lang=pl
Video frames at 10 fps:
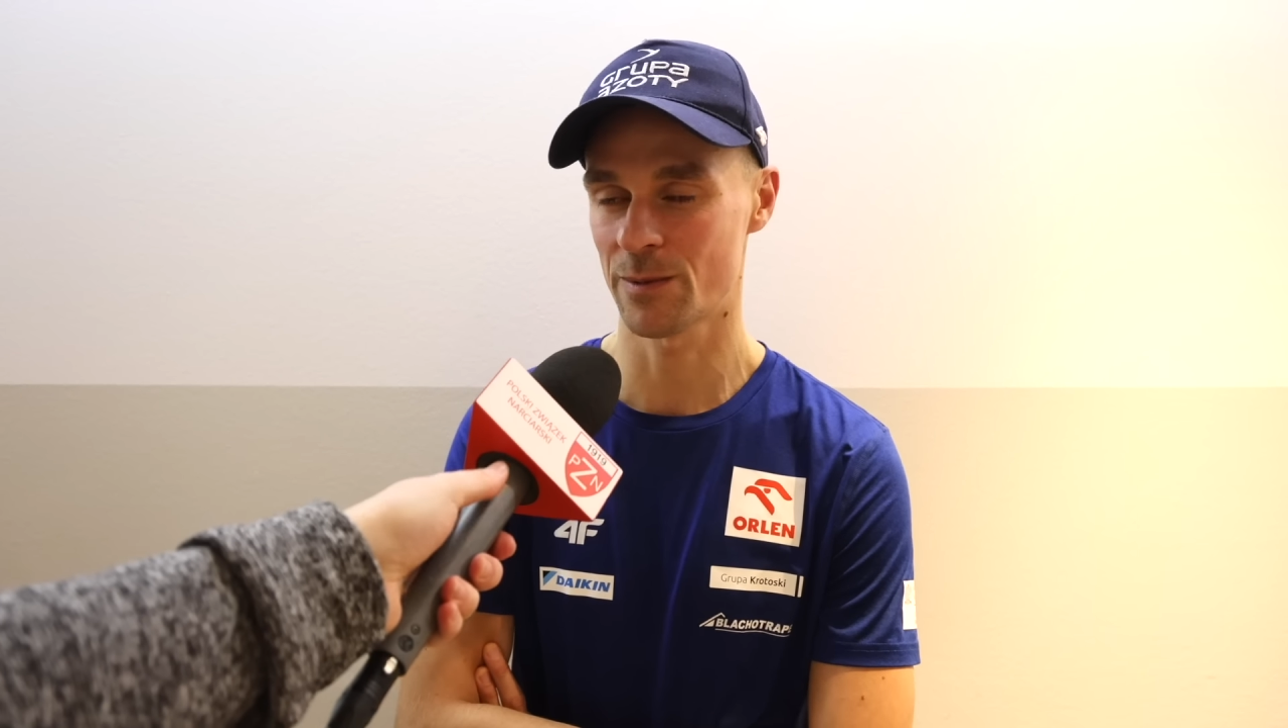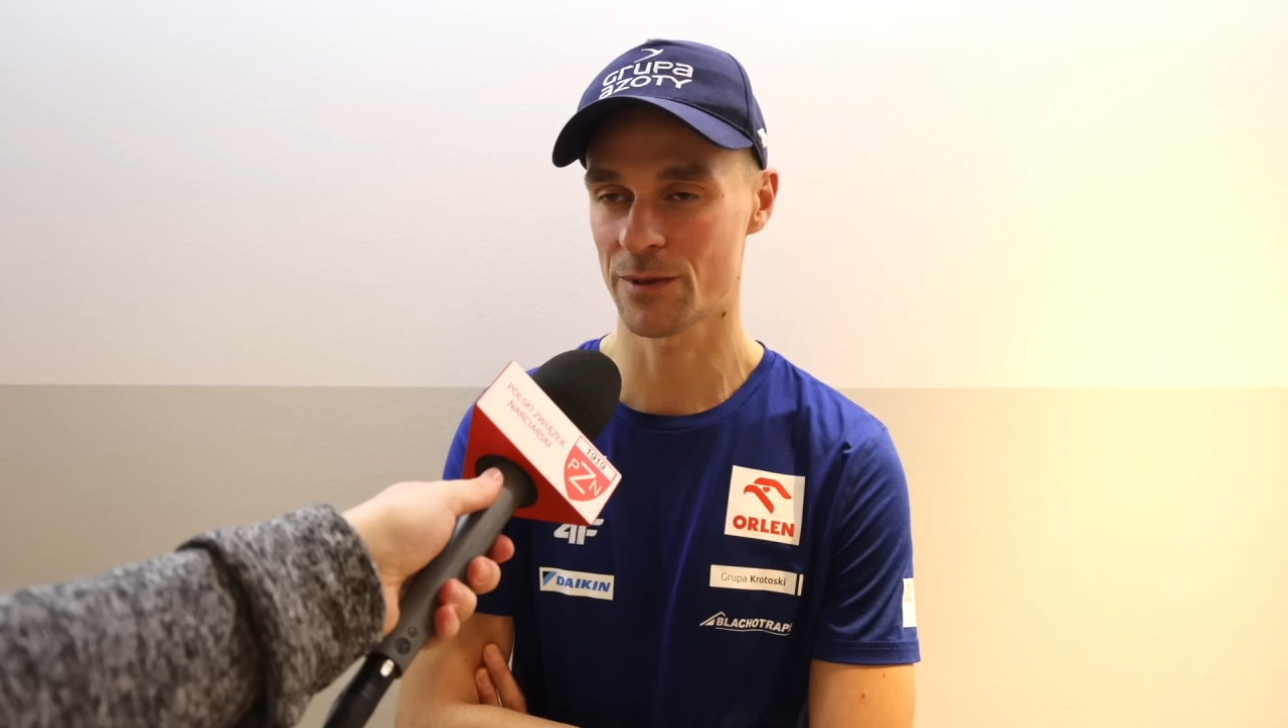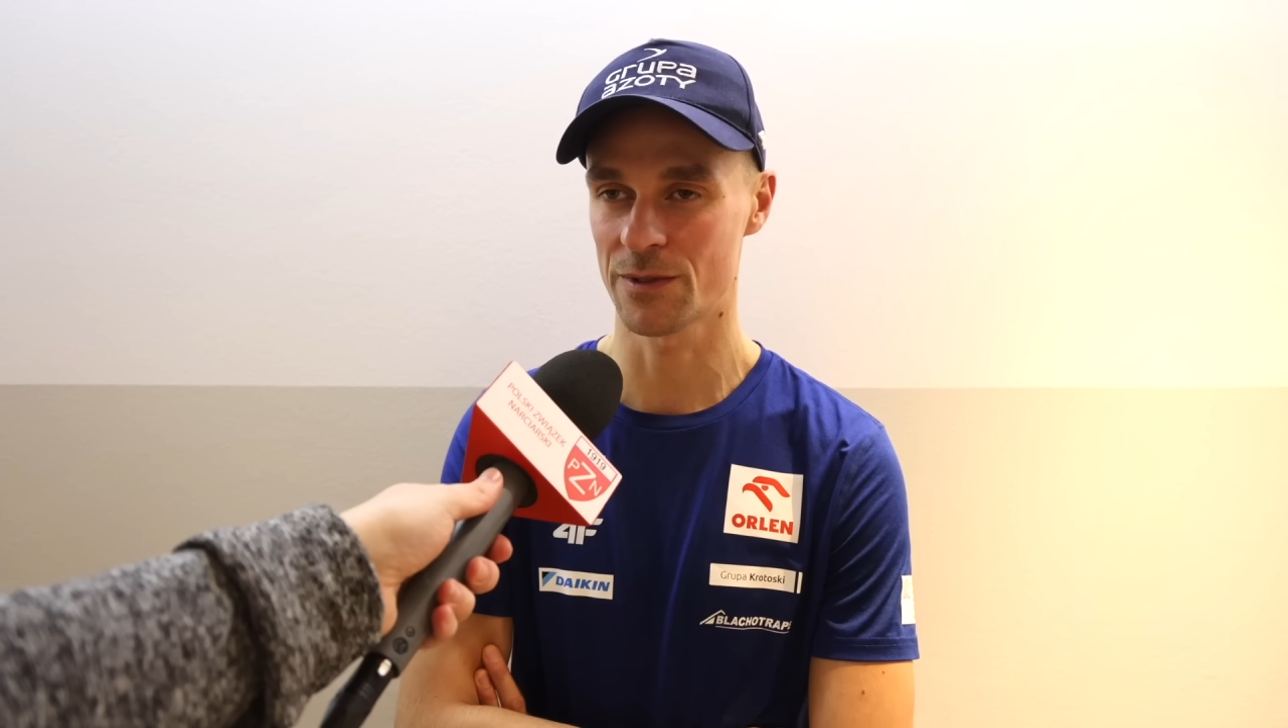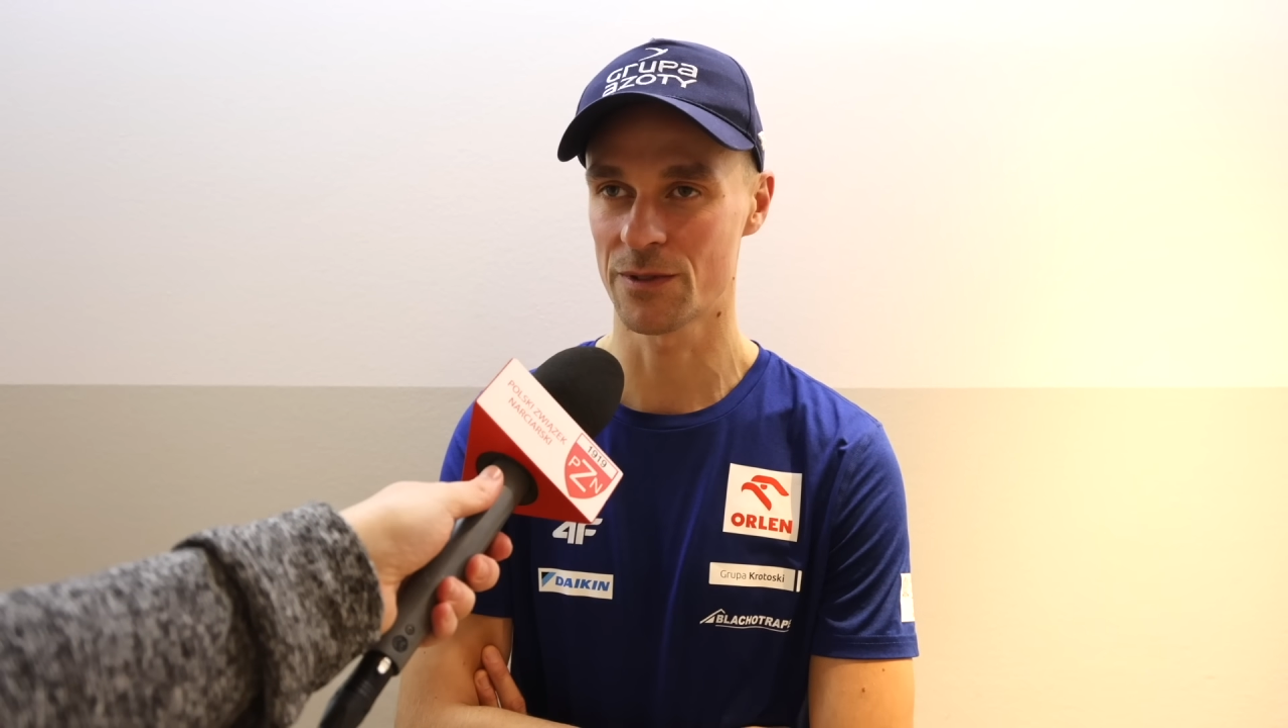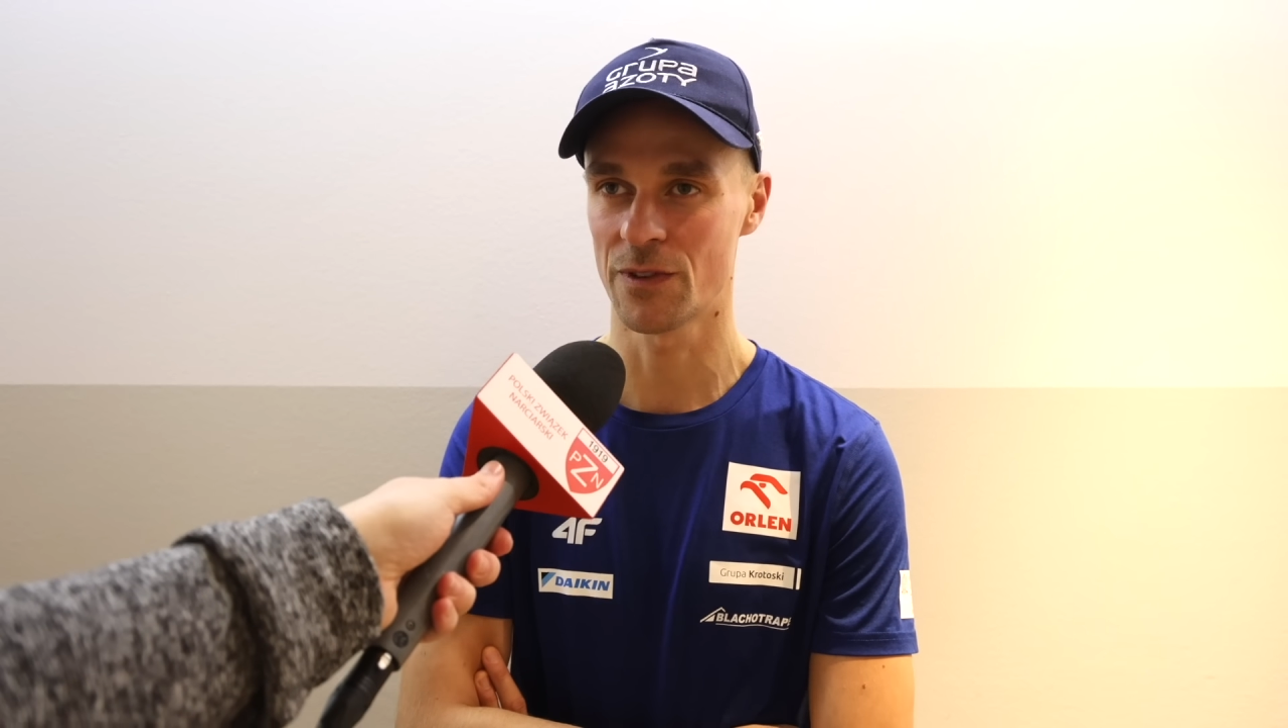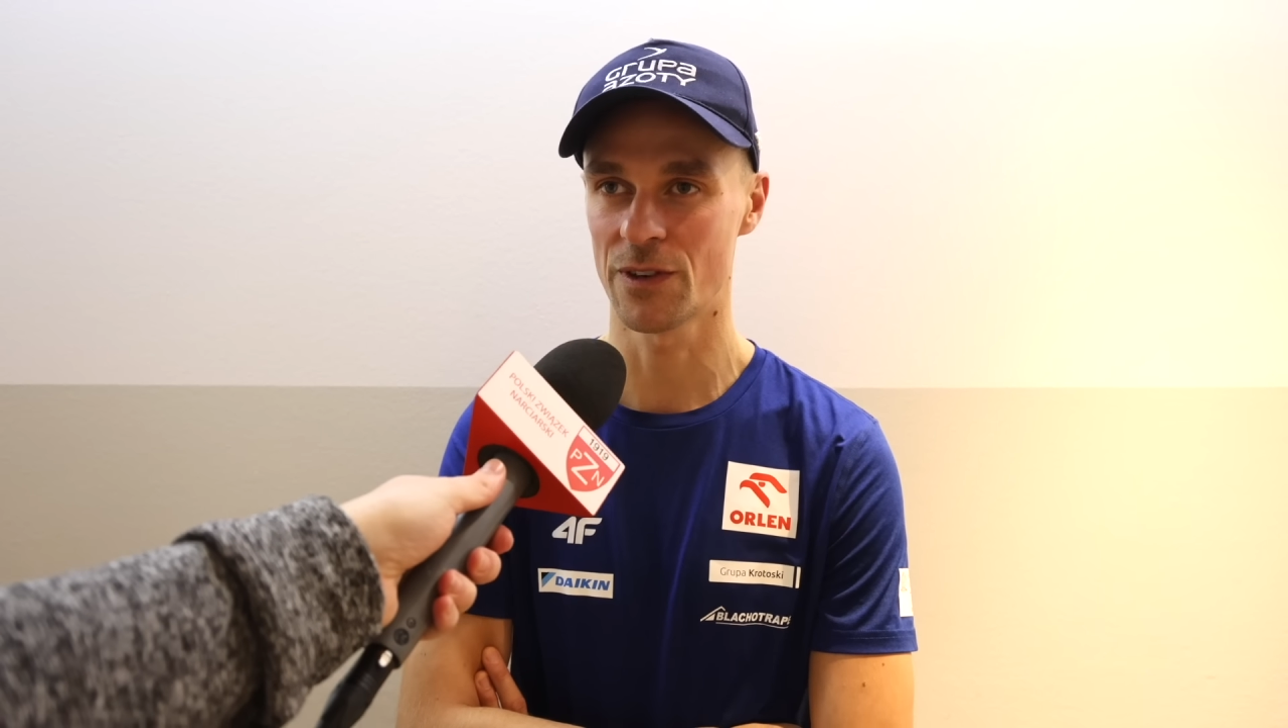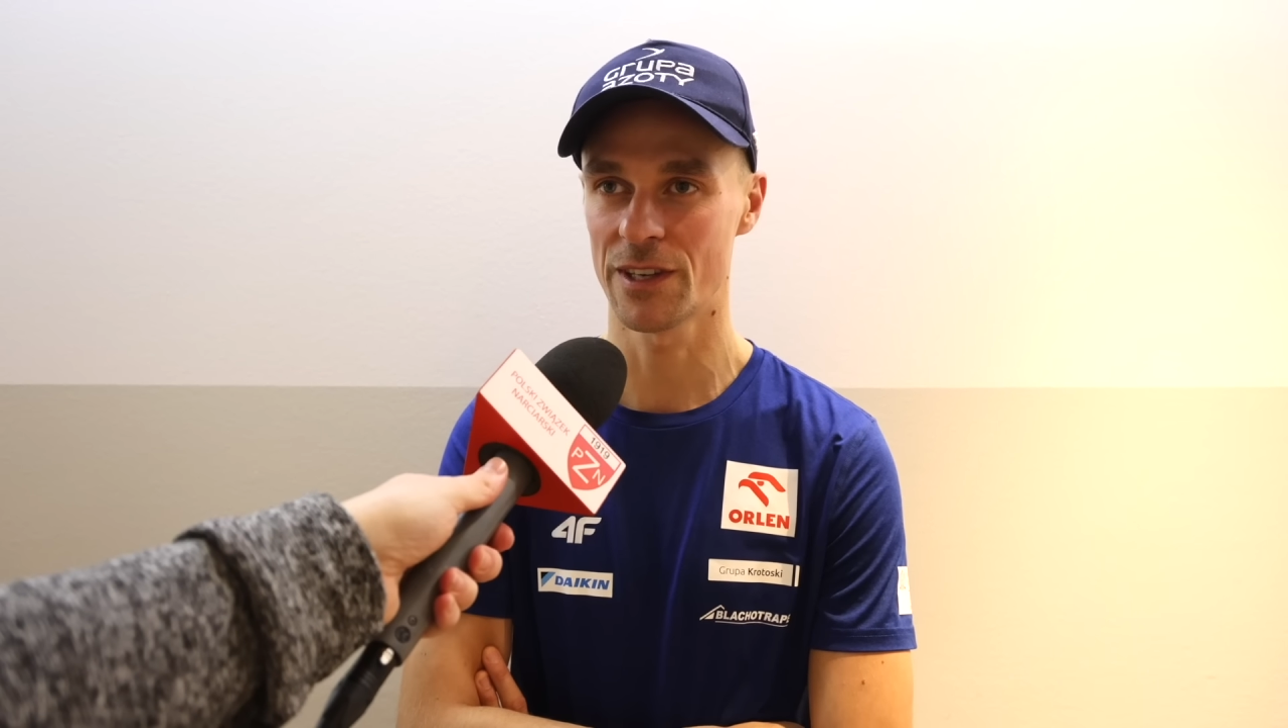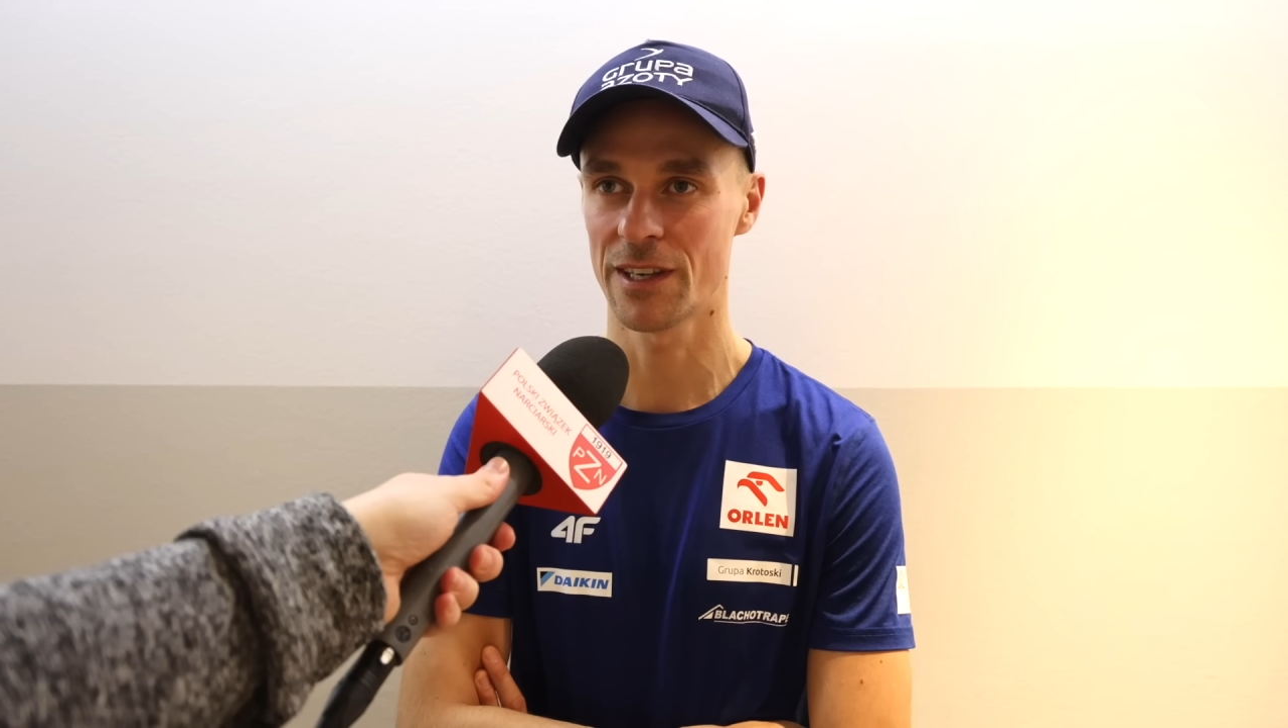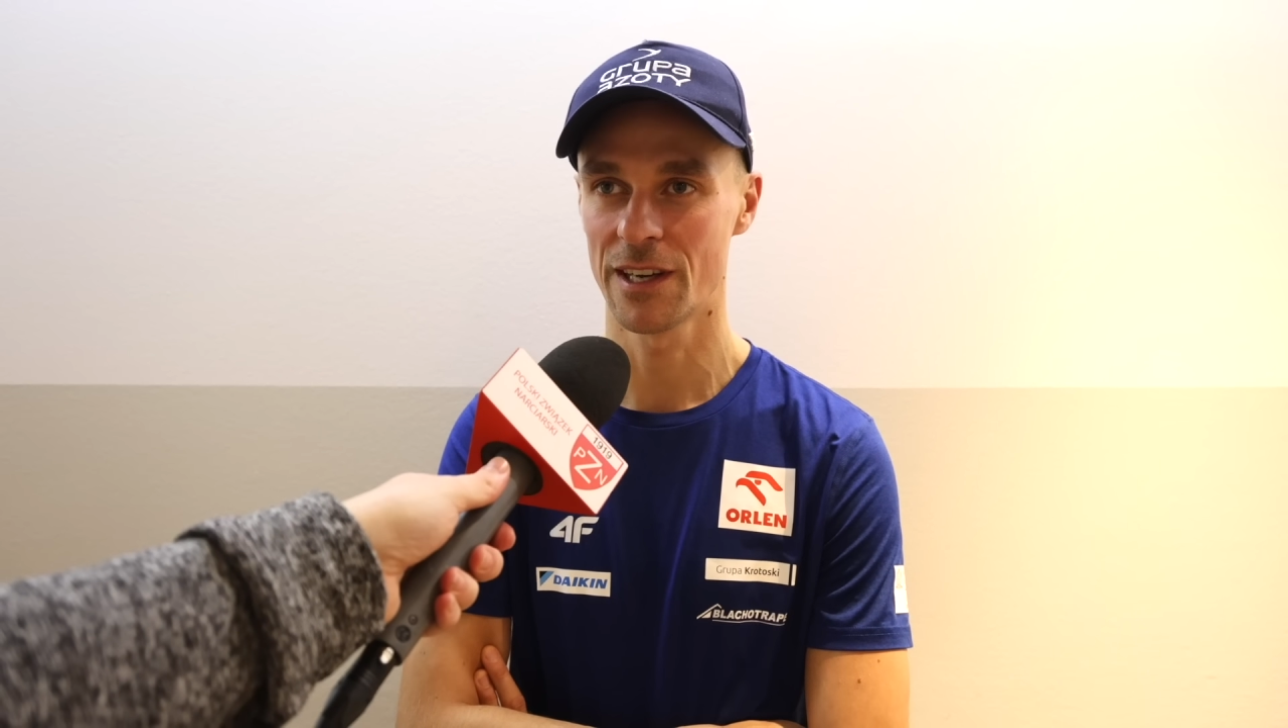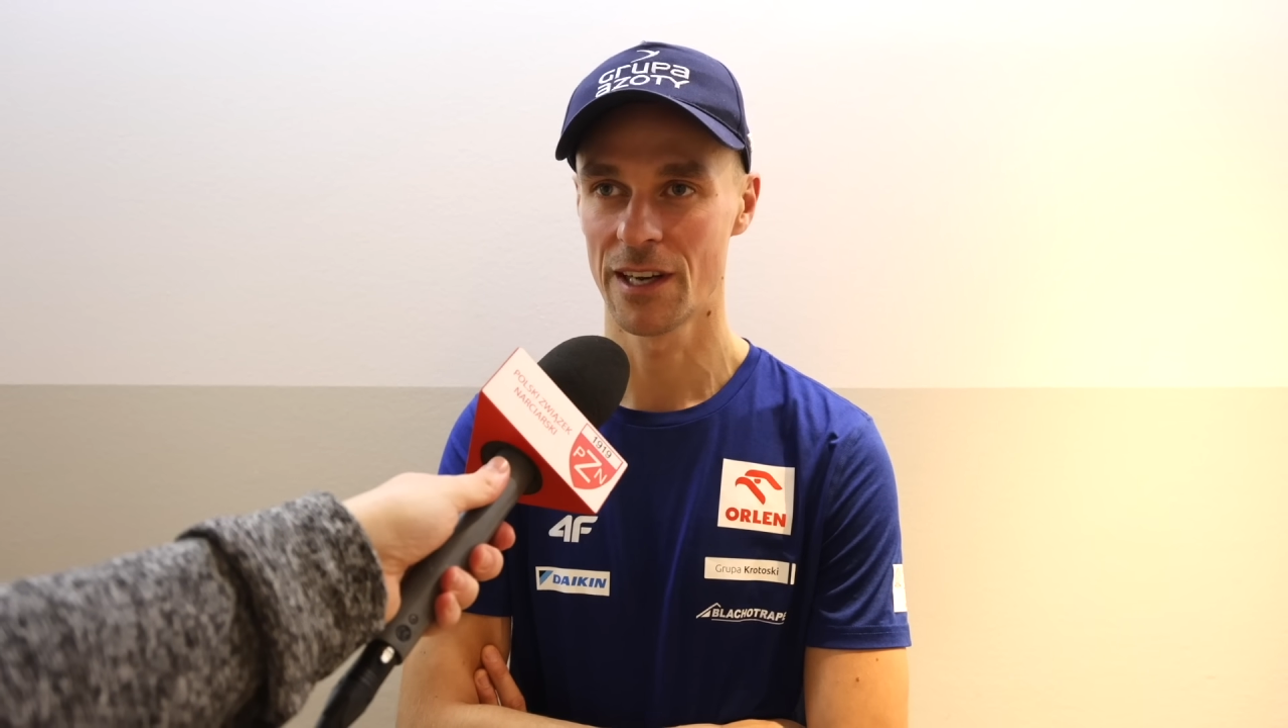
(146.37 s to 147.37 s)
prostu swoje